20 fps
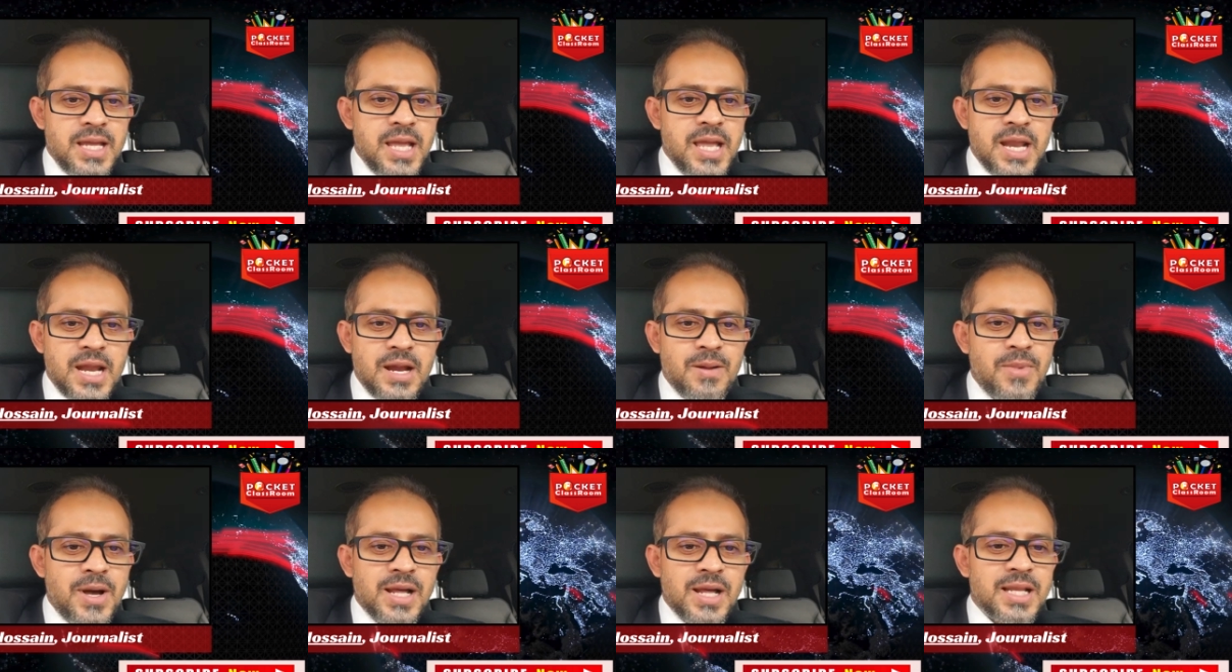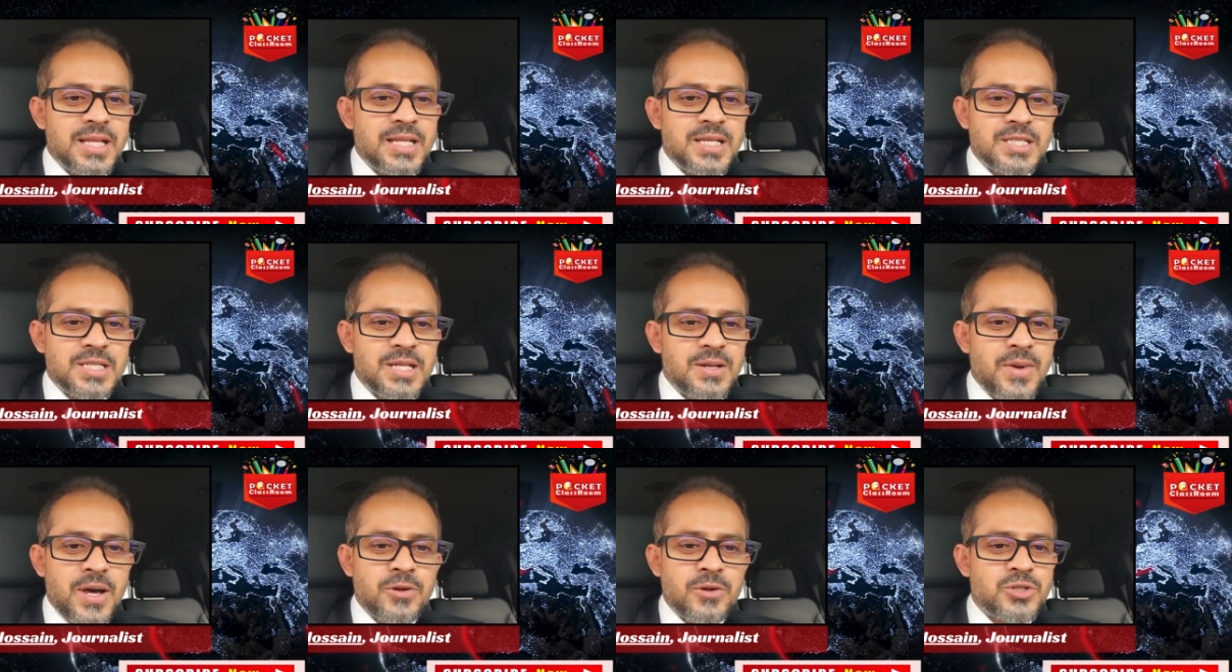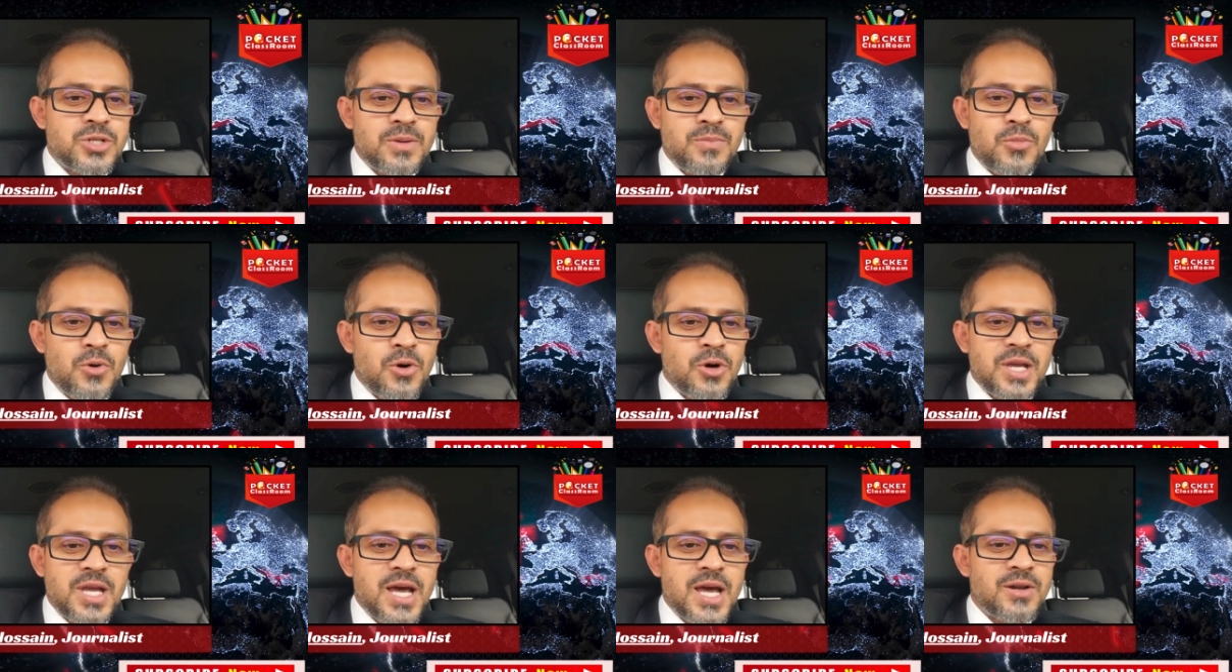এরা বাংলাদেশের মানুষের
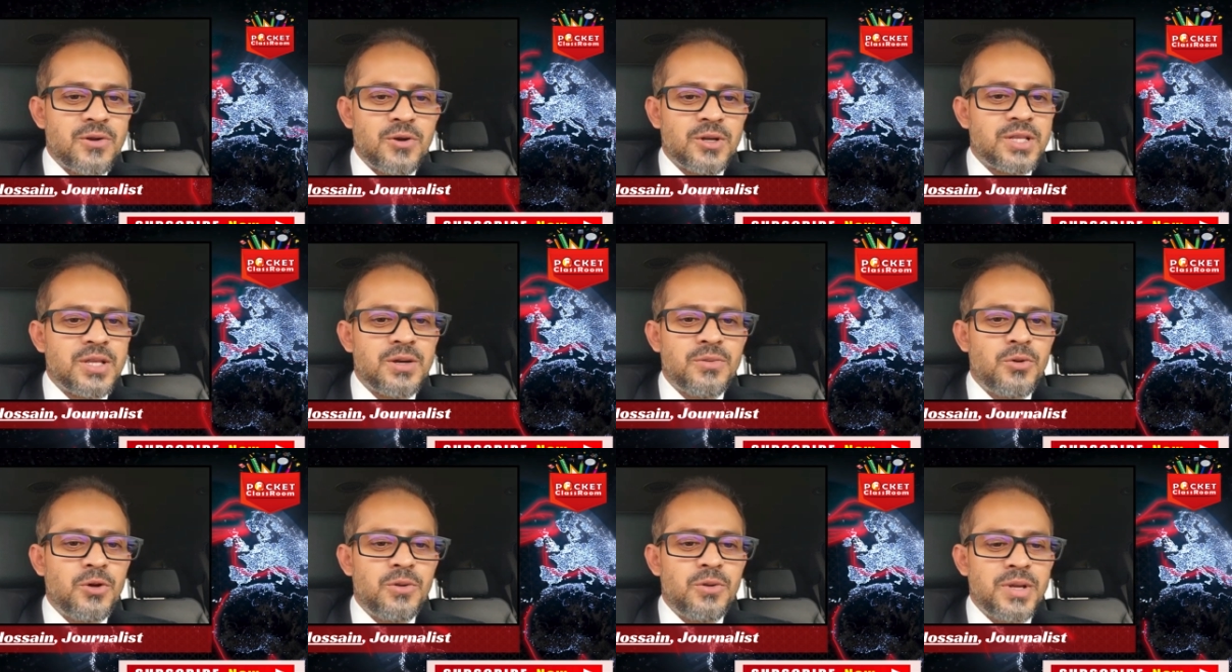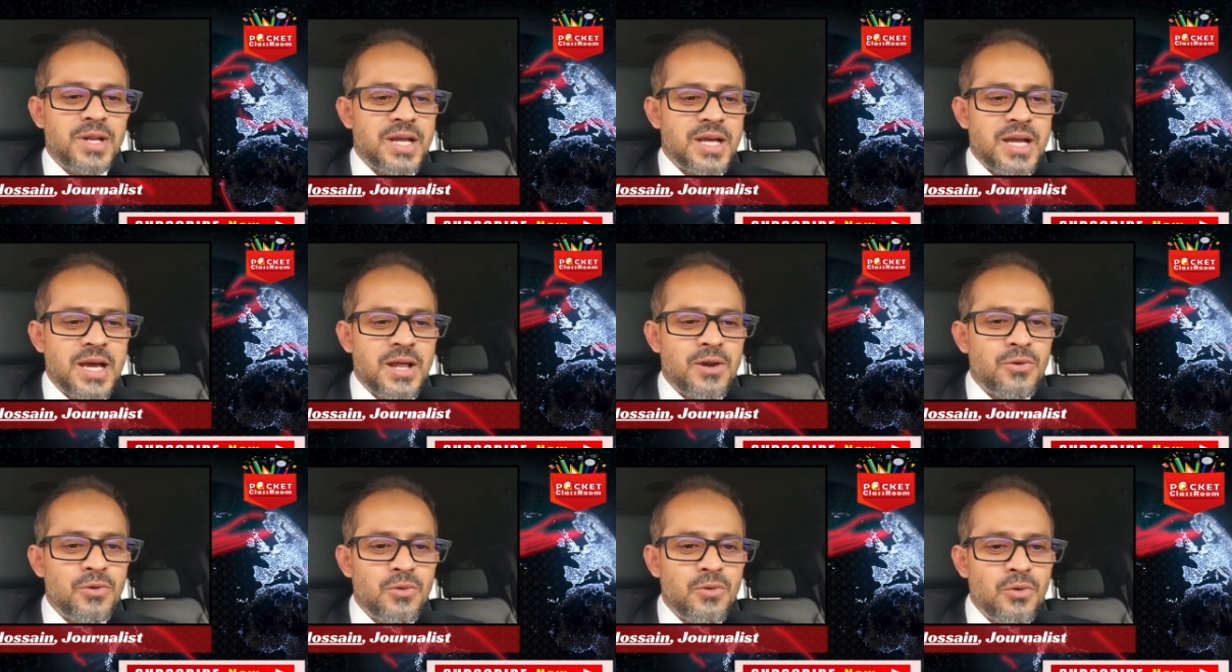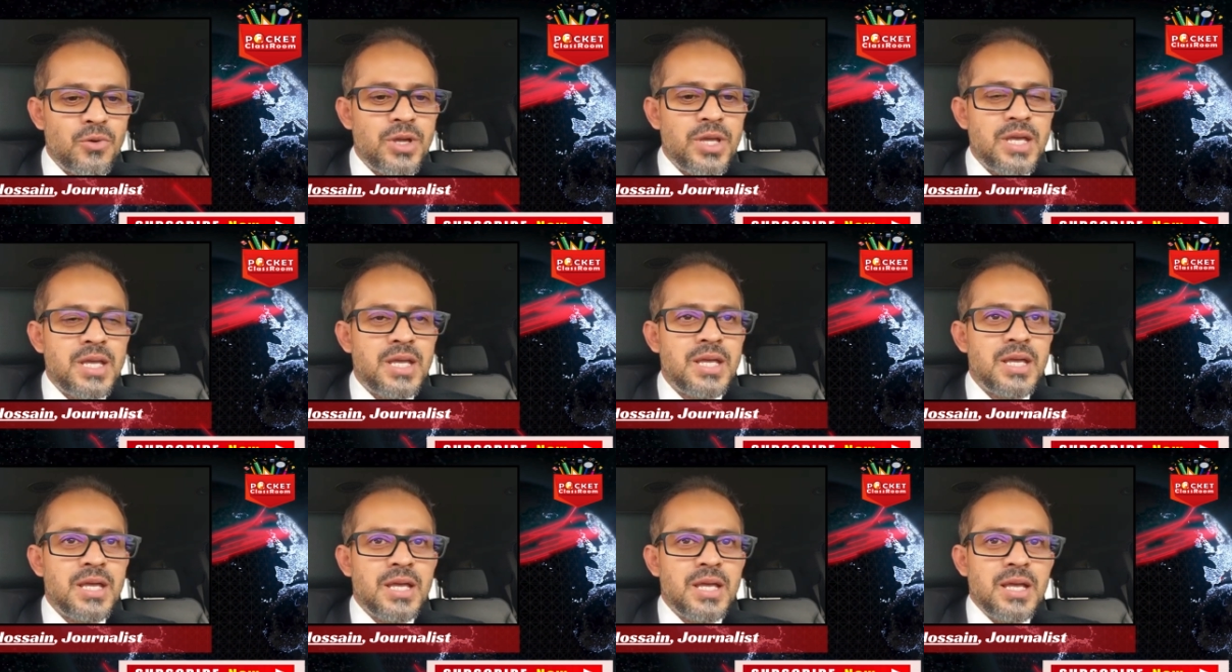পক্ষে আর কথা বলবে না কারণ ওই
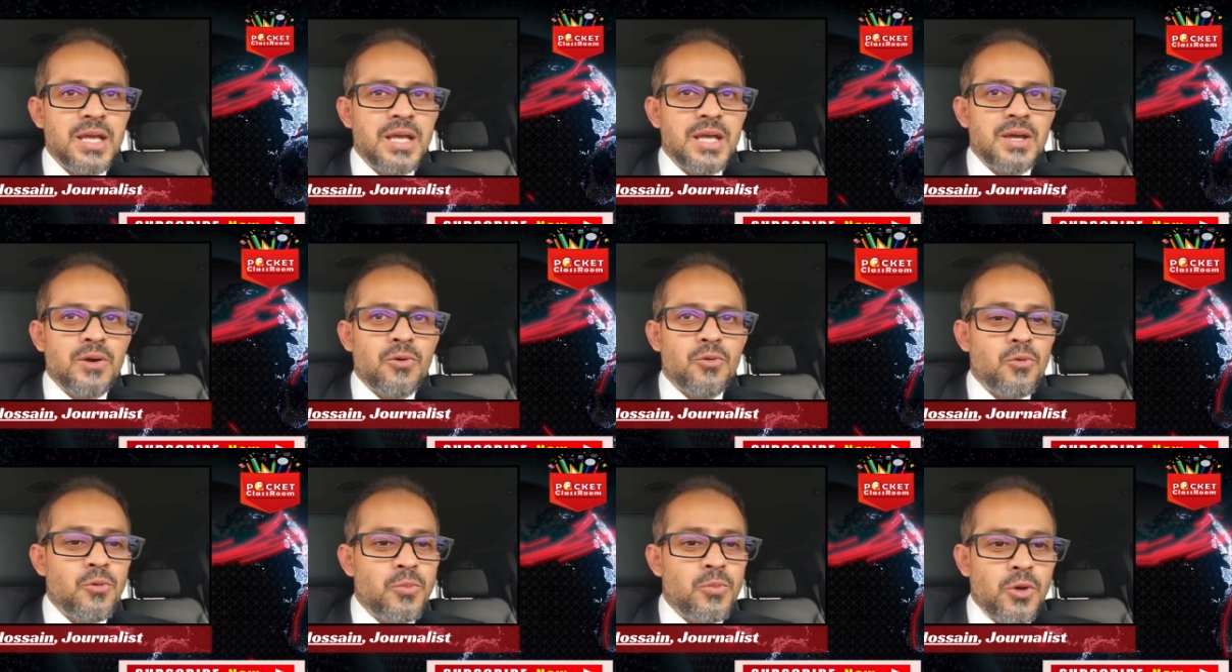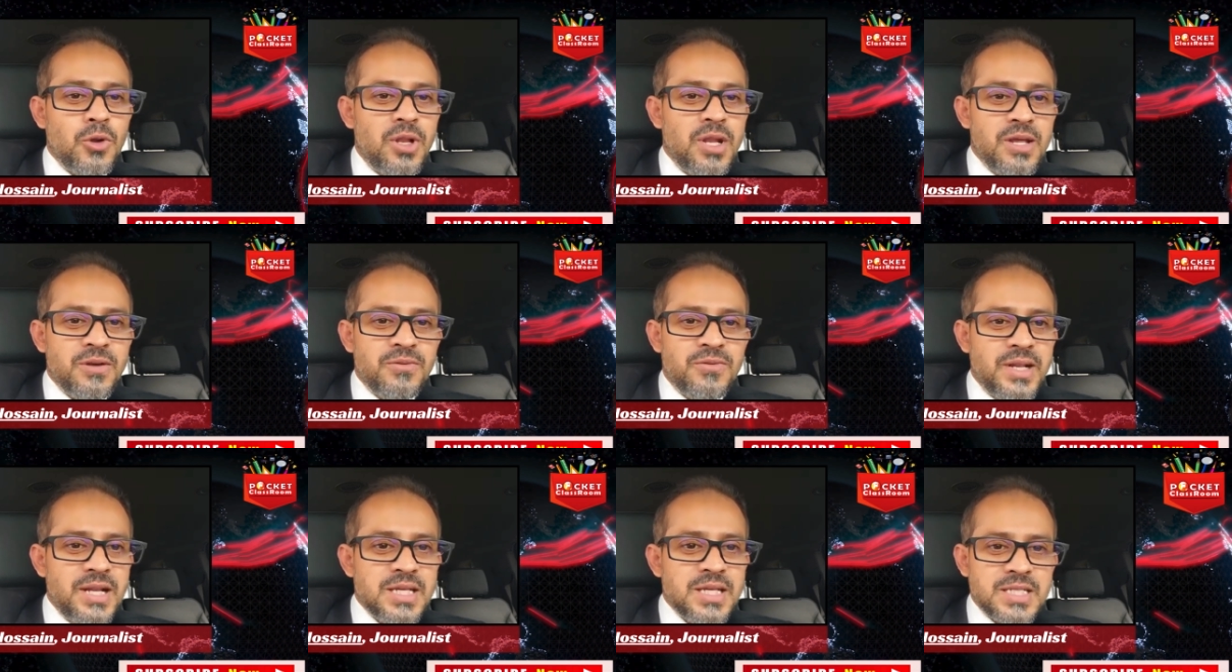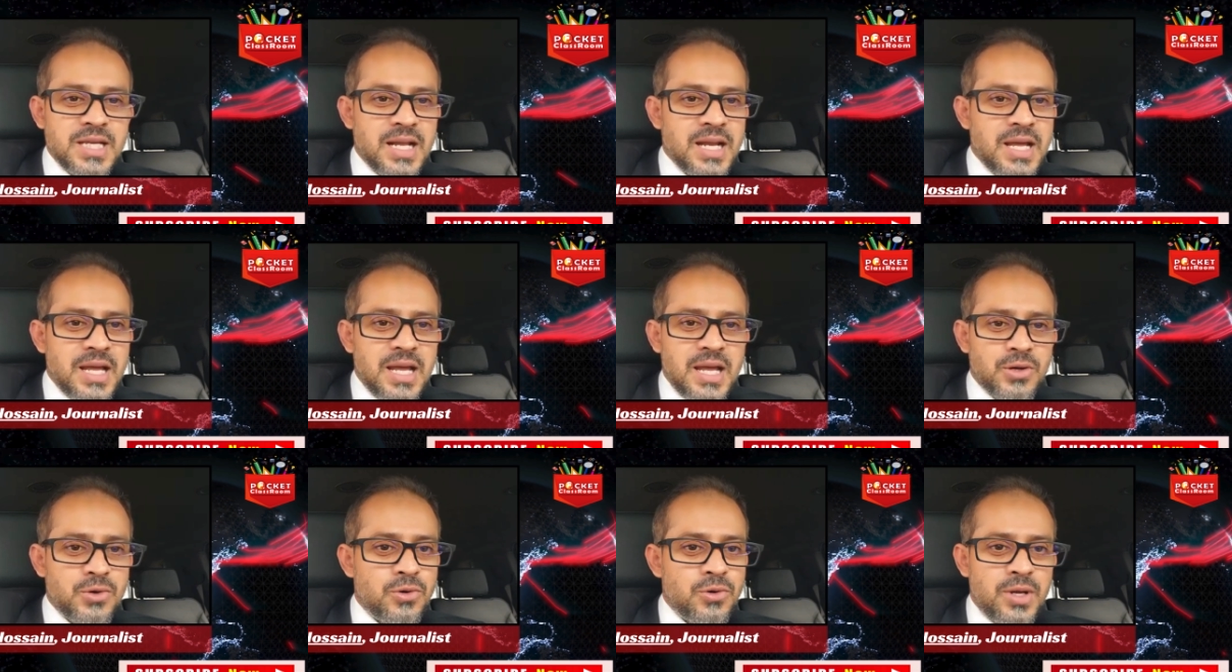উপর লেভেলে যারা
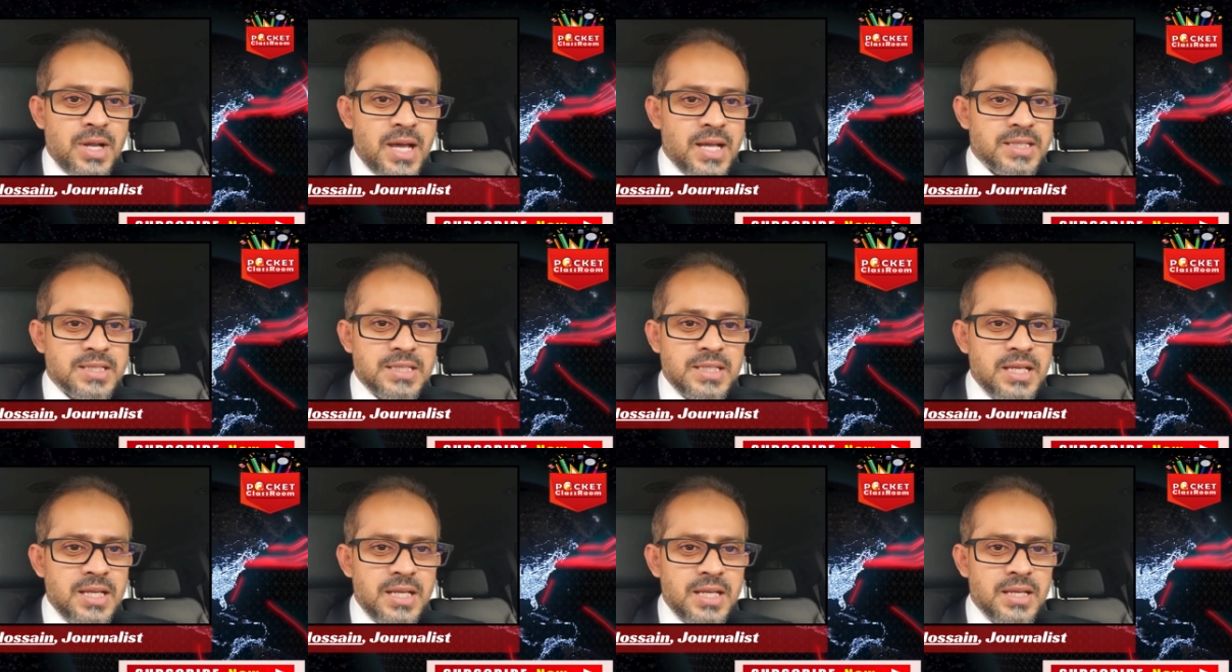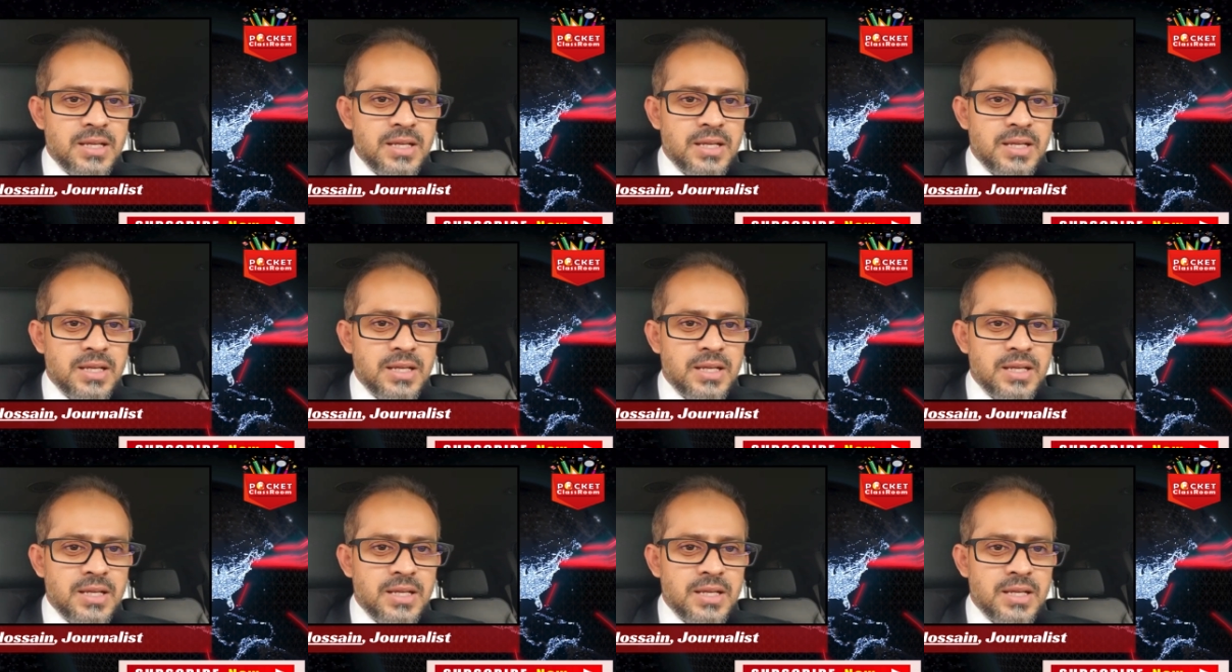এখন আছে